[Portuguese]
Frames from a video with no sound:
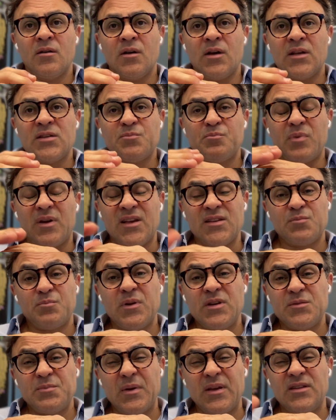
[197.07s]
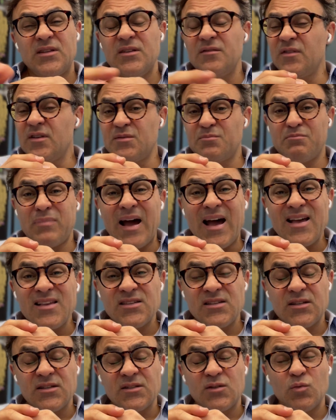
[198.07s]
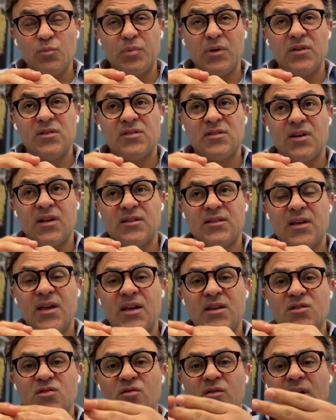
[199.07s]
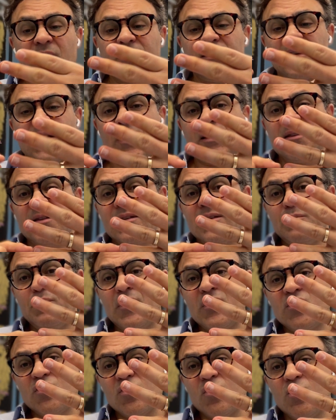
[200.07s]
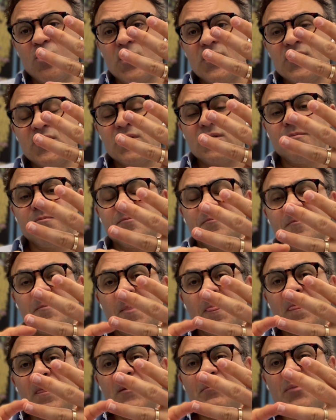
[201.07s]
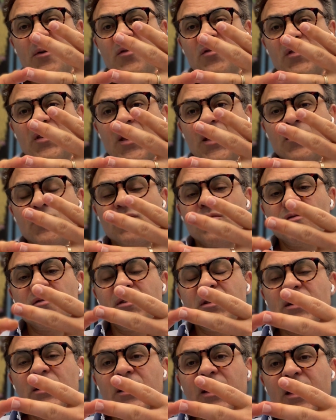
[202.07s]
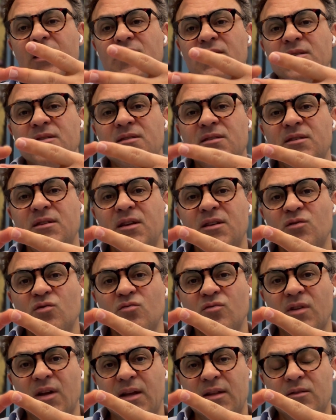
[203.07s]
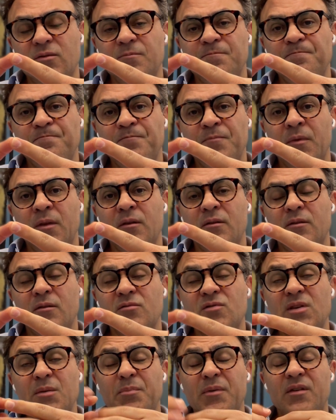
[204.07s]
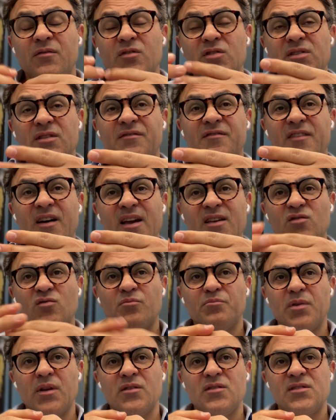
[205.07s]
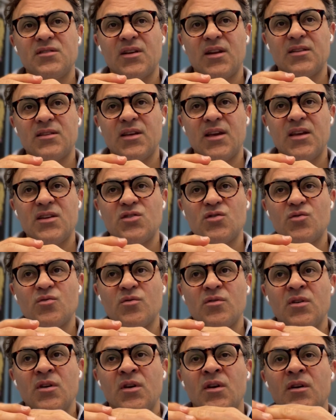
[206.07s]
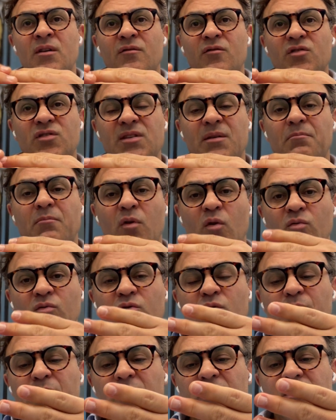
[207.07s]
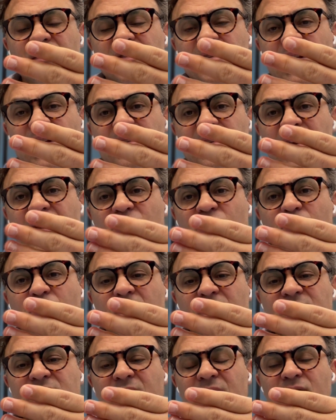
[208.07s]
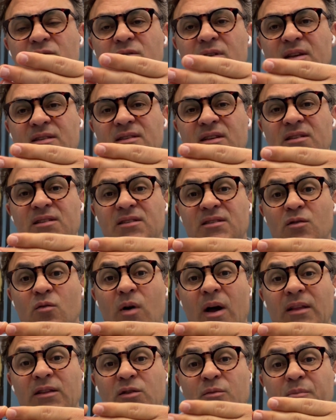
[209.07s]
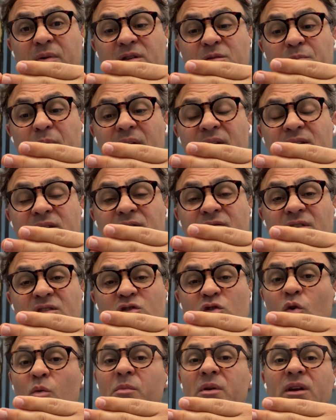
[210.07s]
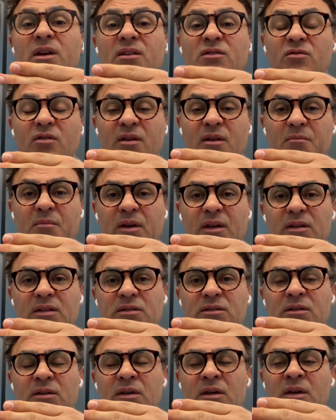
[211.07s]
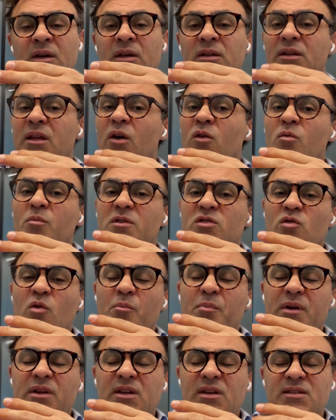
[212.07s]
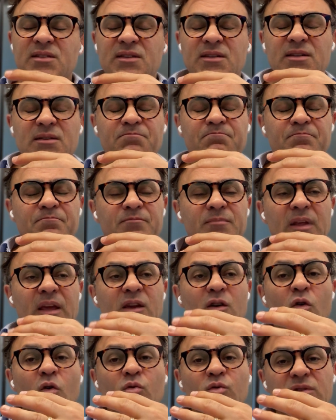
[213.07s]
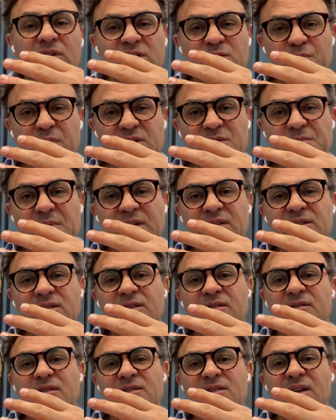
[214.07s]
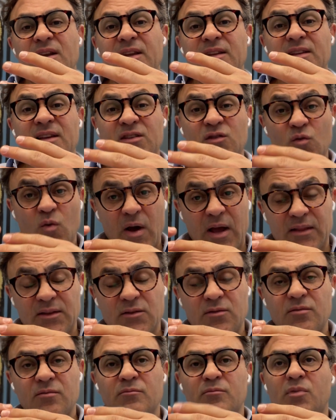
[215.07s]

As, as perspectivas básicas de um plano estratégico, ela trata de pessoas, de processos, de clientes e de resultado. Então, sempre que você faz um plano estratégico, você monta o um plano estratégico baseado nessas quatro perspectivas obrigatoriamente. Tem algumas companhias que têm outras perspectivas além das quatro.